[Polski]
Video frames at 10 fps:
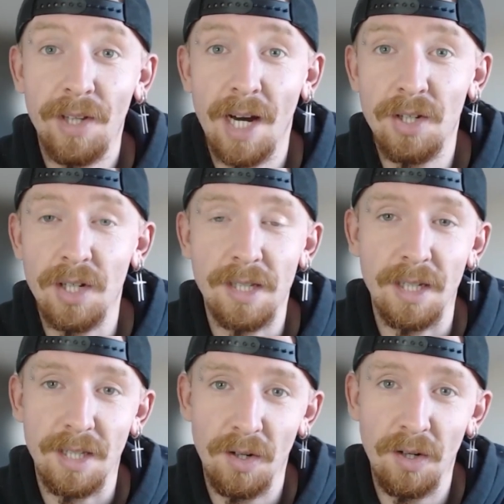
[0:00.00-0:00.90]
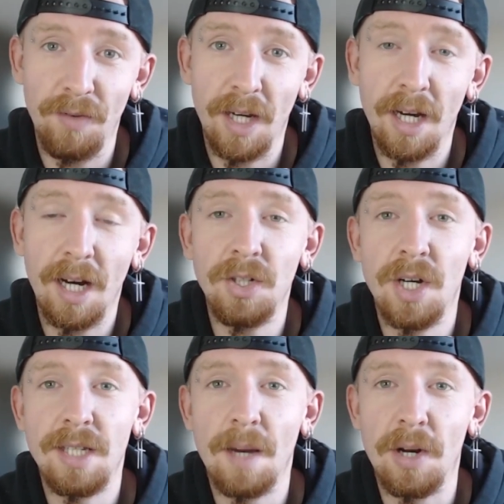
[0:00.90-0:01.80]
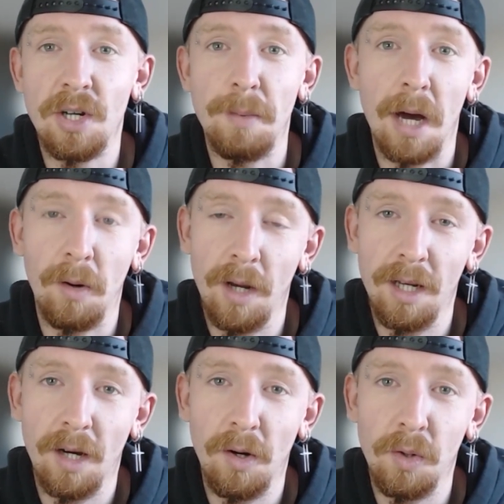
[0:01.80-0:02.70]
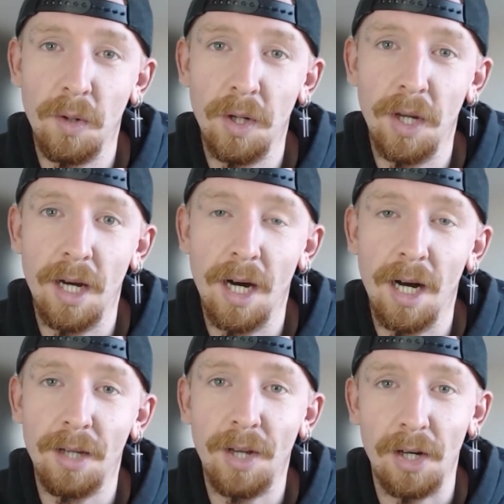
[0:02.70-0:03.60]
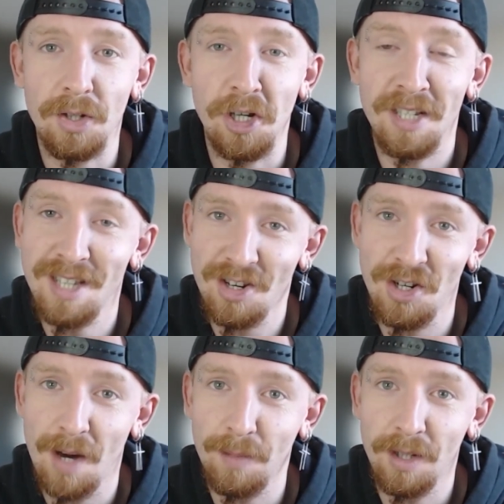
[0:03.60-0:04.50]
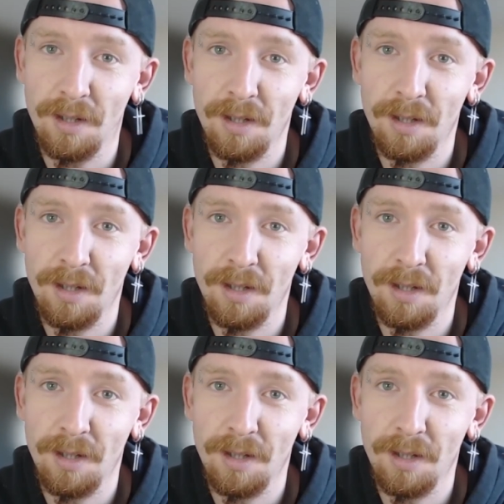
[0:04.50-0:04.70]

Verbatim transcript: Witajcie, z tej strony Wiking, a dzisiaj zapraszam na kolejnego Q&A, także zaczynamy.